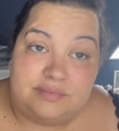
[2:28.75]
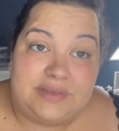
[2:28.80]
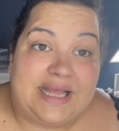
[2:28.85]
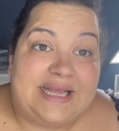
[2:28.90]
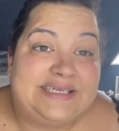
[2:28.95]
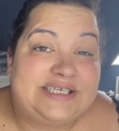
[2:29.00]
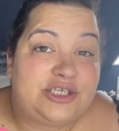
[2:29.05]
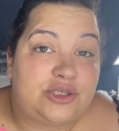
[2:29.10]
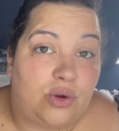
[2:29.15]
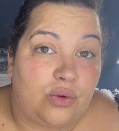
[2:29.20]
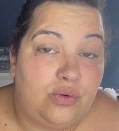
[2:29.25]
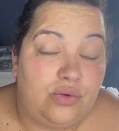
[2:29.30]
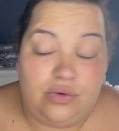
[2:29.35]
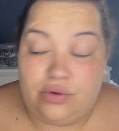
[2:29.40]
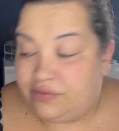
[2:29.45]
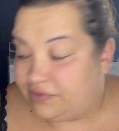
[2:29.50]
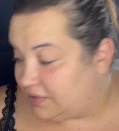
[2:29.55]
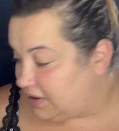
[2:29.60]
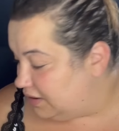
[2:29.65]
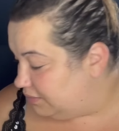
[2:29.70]
Elle sent
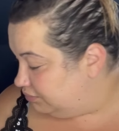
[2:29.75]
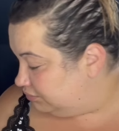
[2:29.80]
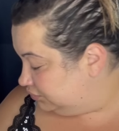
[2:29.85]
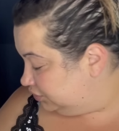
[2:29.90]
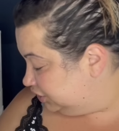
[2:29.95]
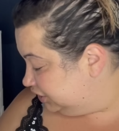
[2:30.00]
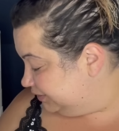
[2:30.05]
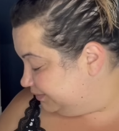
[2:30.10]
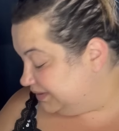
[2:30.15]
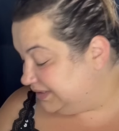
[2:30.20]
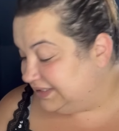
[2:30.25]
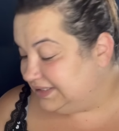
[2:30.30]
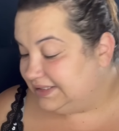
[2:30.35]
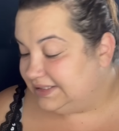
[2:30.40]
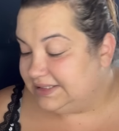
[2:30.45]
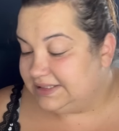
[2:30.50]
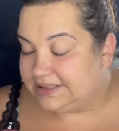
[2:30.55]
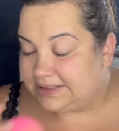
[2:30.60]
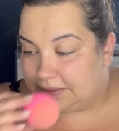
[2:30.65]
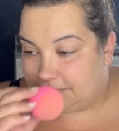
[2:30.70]
ultra bon. Je sais pas si
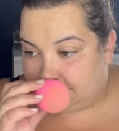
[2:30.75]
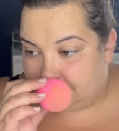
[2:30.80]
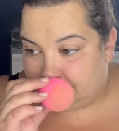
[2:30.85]
c'est ça.